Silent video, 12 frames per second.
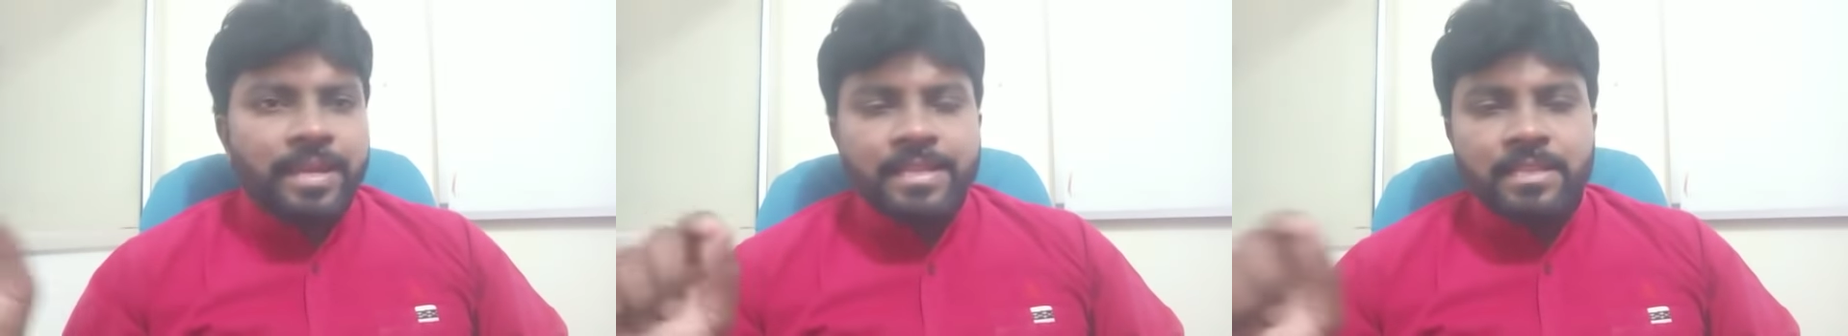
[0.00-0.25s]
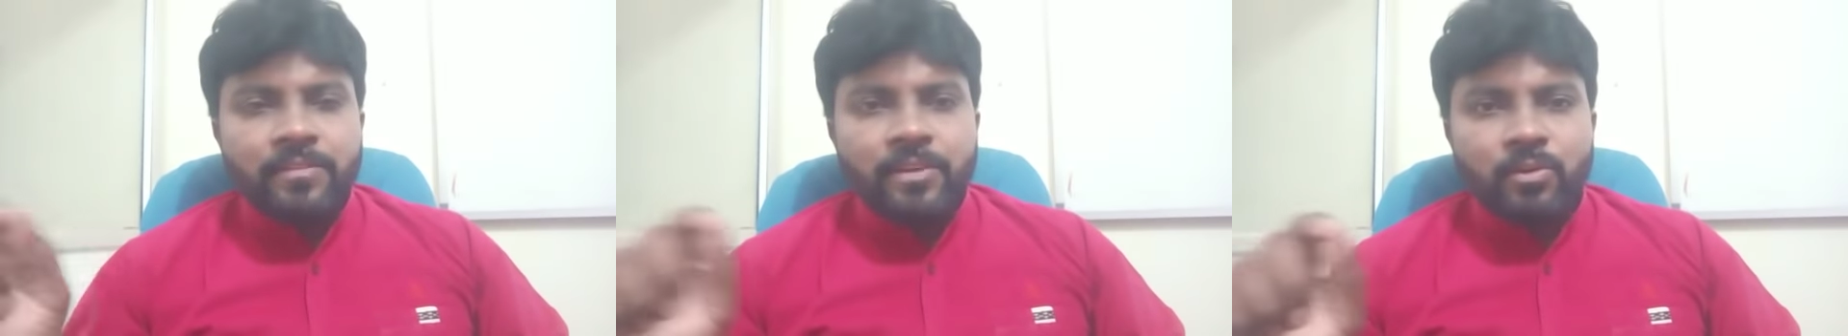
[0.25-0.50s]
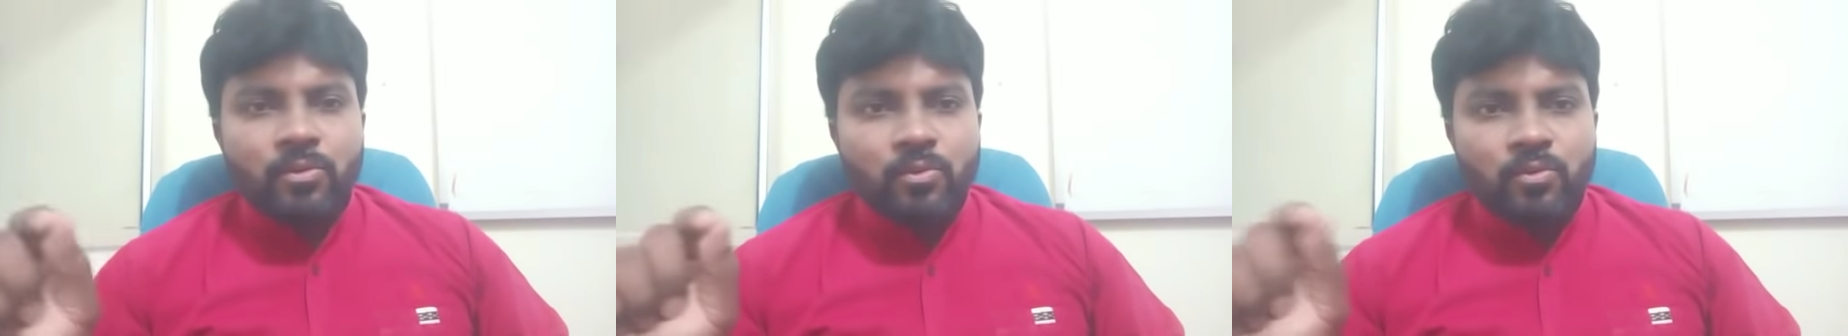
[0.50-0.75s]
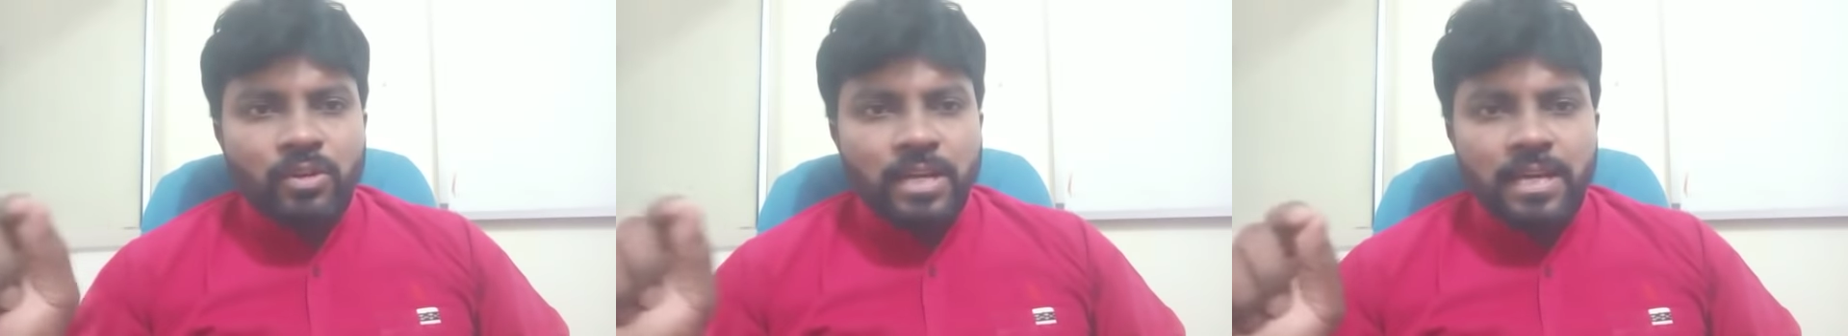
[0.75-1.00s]
ఇంతవరకు
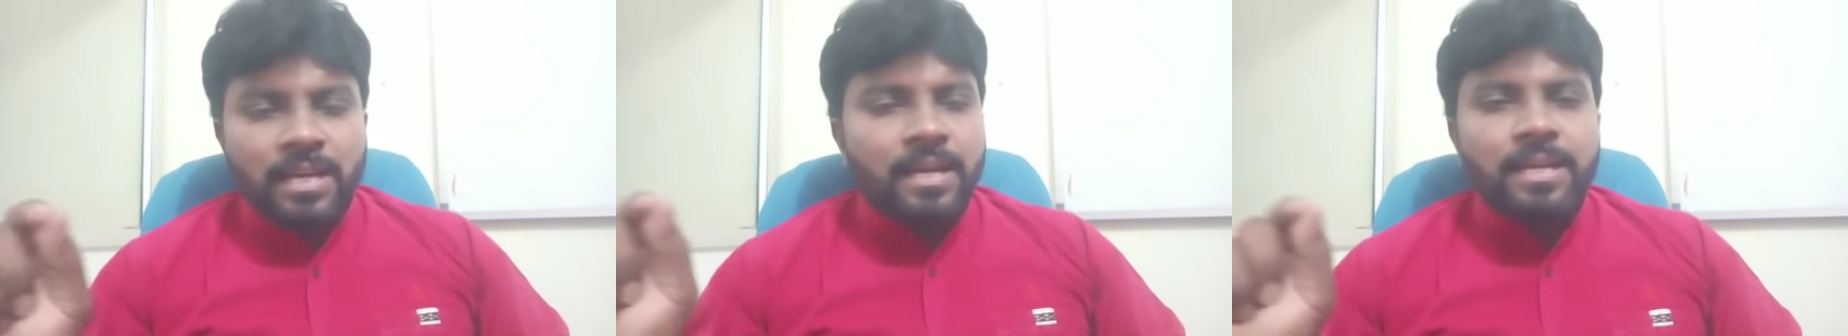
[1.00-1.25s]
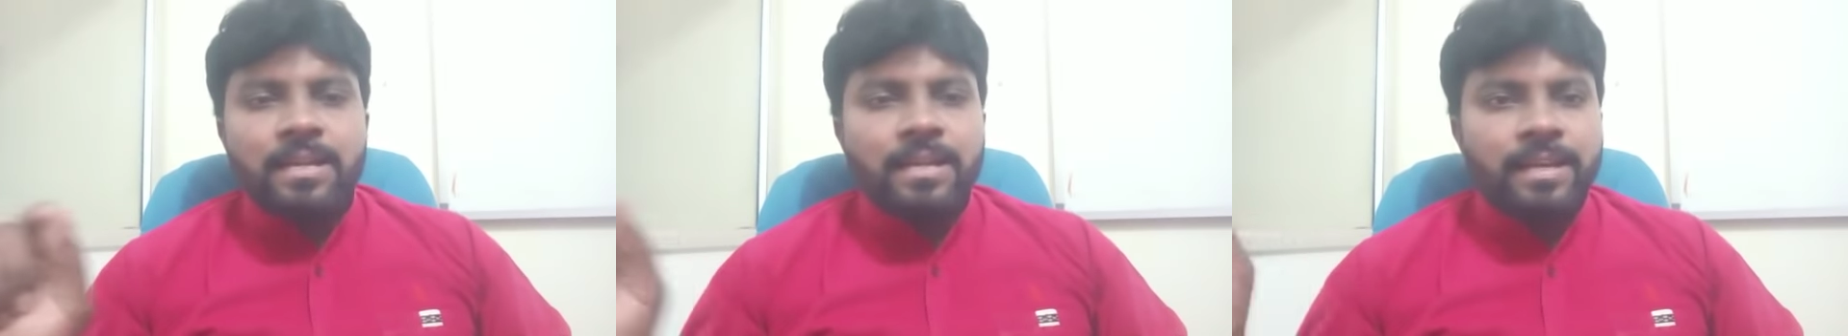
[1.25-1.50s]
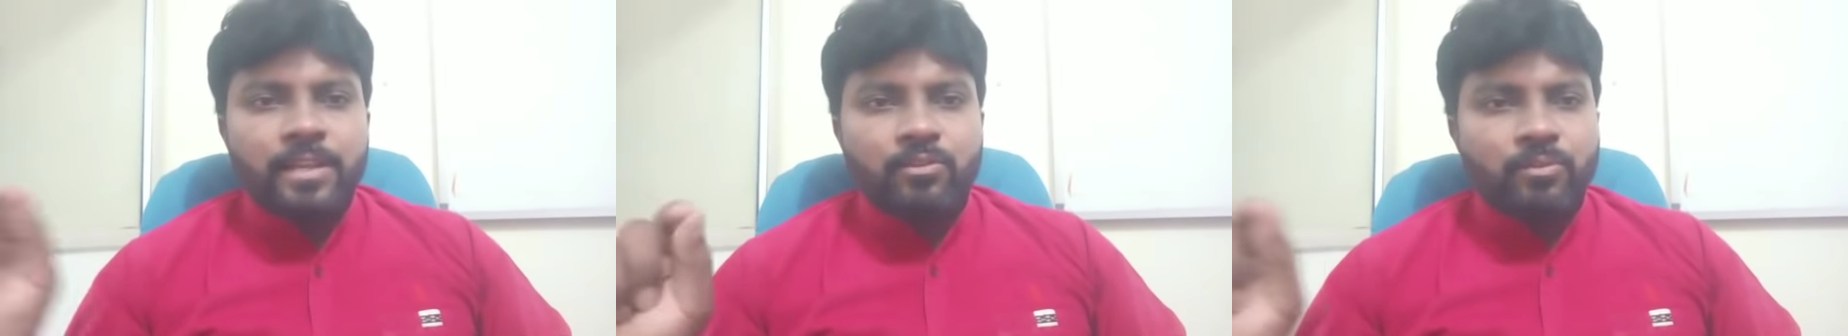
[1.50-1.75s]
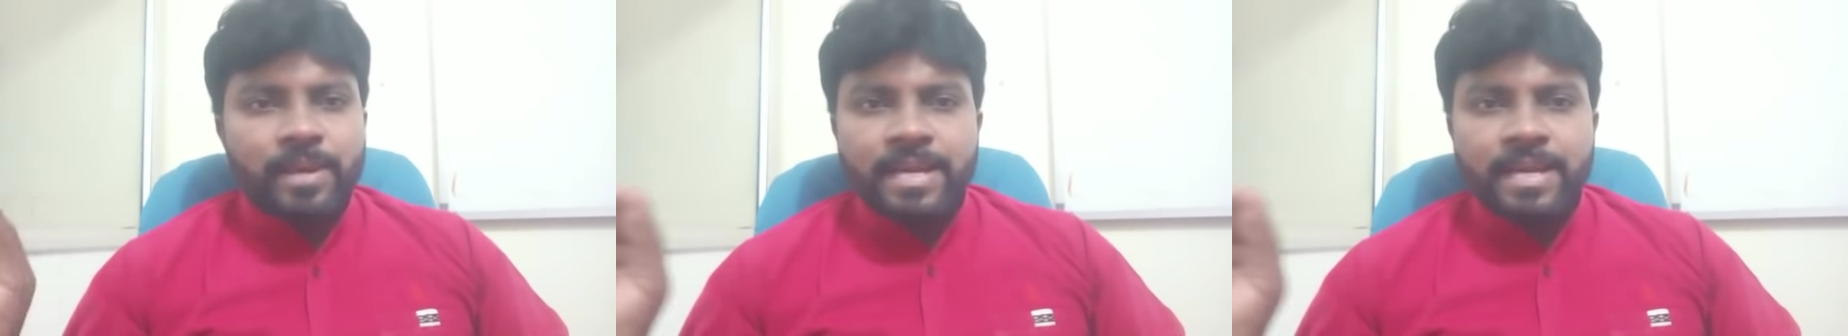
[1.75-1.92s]
కూడా లేదు